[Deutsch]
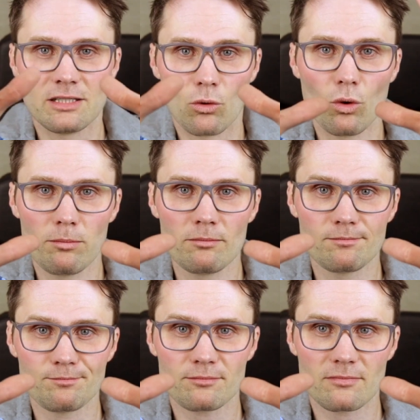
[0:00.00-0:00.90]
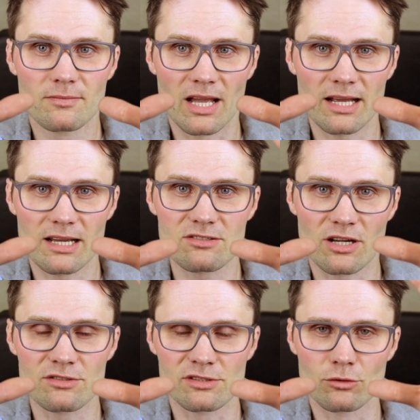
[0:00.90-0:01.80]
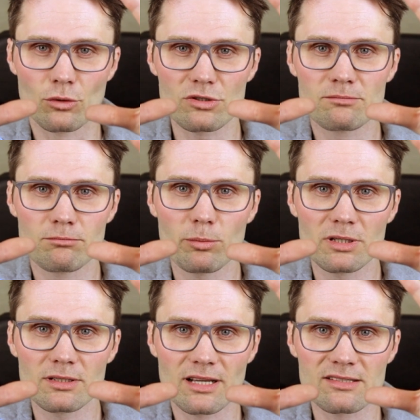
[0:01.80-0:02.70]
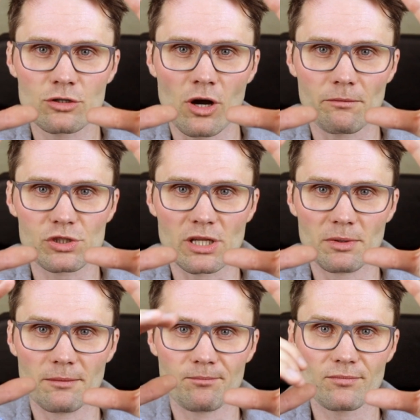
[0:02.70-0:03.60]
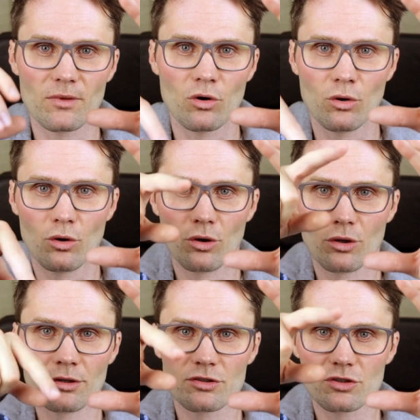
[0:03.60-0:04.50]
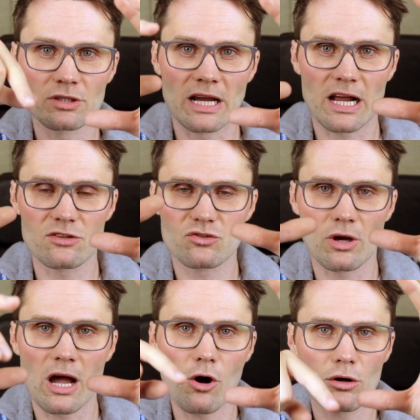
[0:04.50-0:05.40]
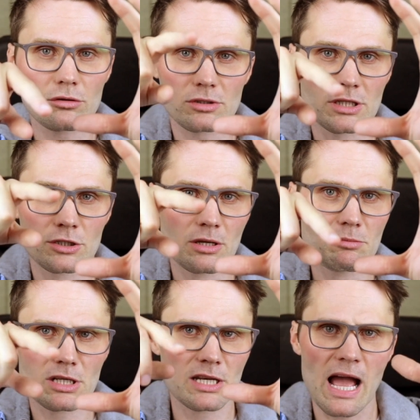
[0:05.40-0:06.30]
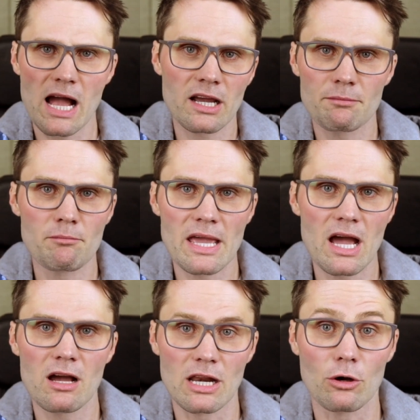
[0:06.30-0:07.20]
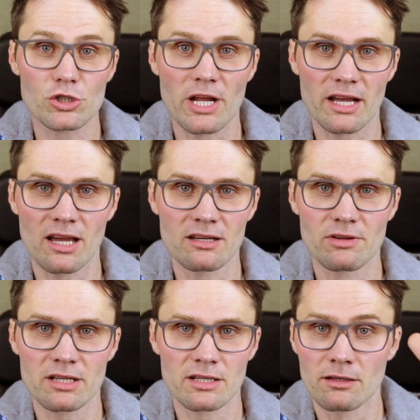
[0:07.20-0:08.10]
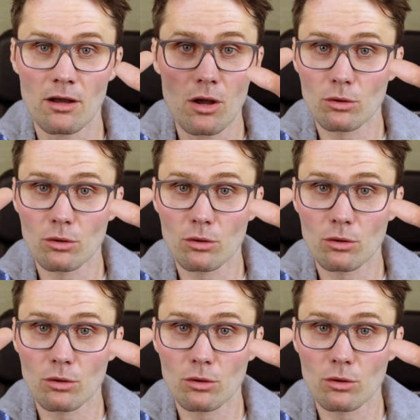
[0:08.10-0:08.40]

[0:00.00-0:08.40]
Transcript: Hier oben, ja, da hast du also diesen großen Bubbeln, da ist die Kopfstimme. Und da kannst du auch in der Mittellage mehr Lautstärke entwickeln.